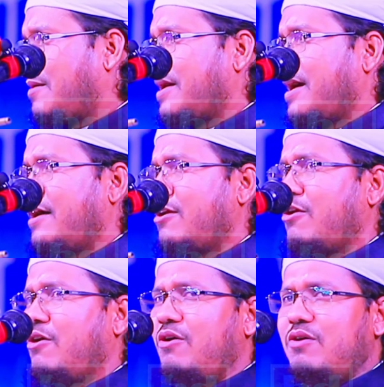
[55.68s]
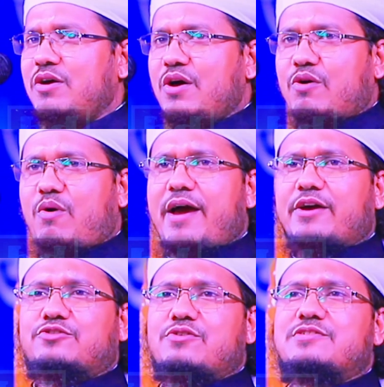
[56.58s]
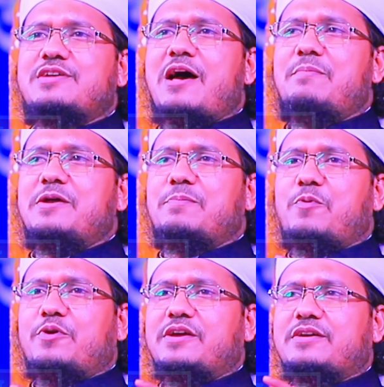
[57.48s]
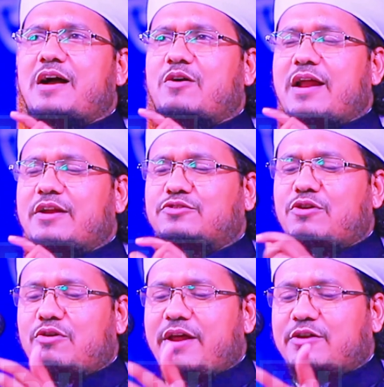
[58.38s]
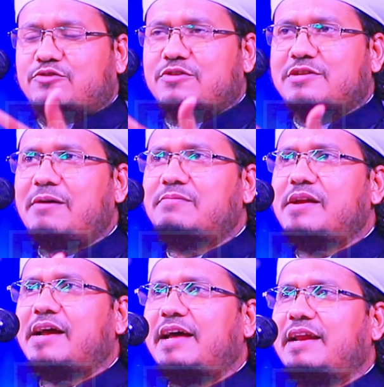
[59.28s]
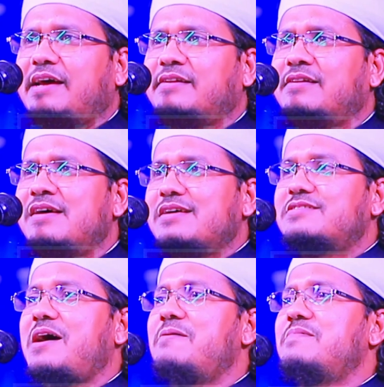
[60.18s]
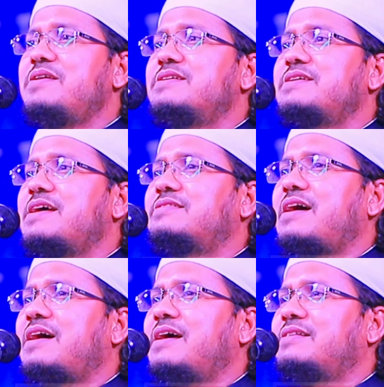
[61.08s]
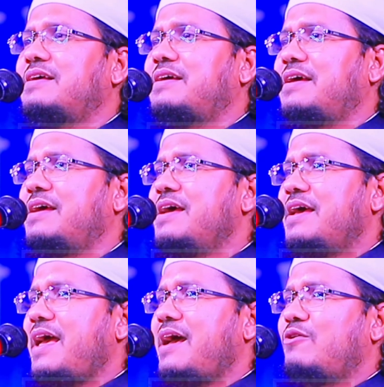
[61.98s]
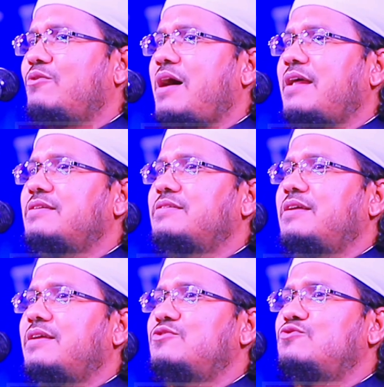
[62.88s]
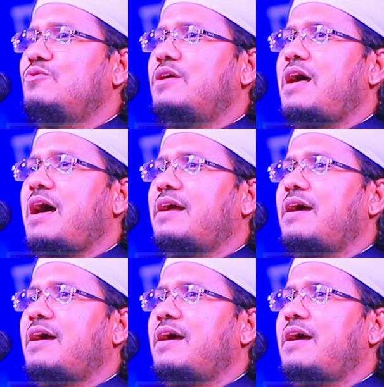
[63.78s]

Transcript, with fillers: নিচে নামায় আনলো কয়েকজন সাহাবি পরীক্ষা করার জন্য একটু সামনে গেলেন সামনে যায় তাকায় দেখে এখনো হানজালার চুলের